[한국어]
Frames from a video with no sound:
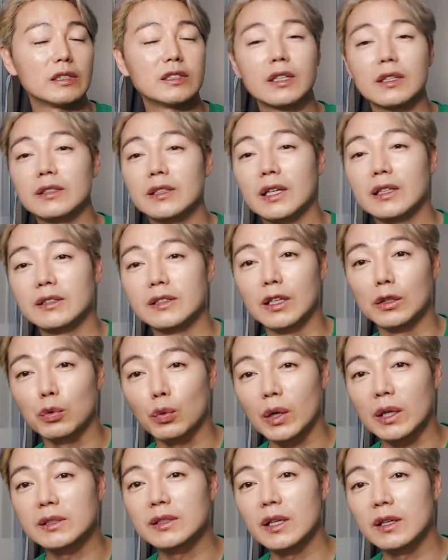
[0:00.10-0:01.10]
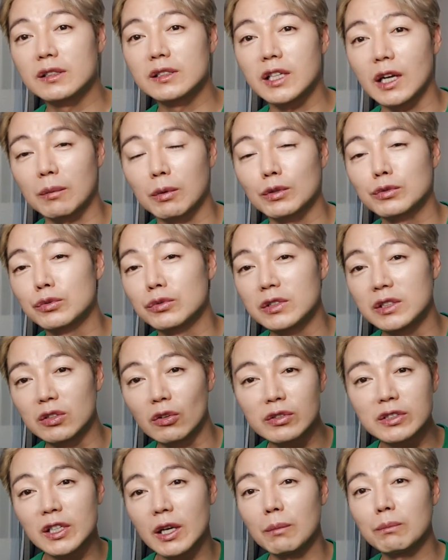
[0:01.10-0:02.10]
탈색을 했는데 노란색을 잡아주는
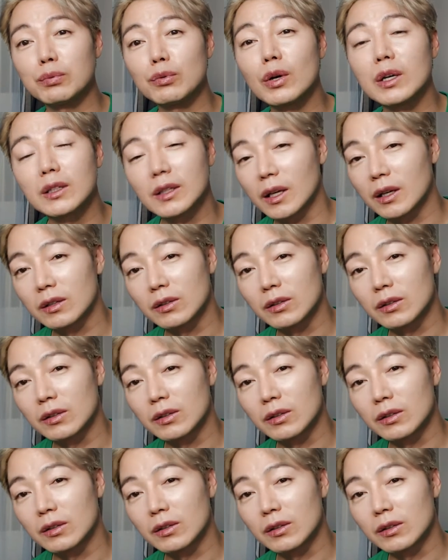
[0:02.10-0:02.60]
이런 샴푸가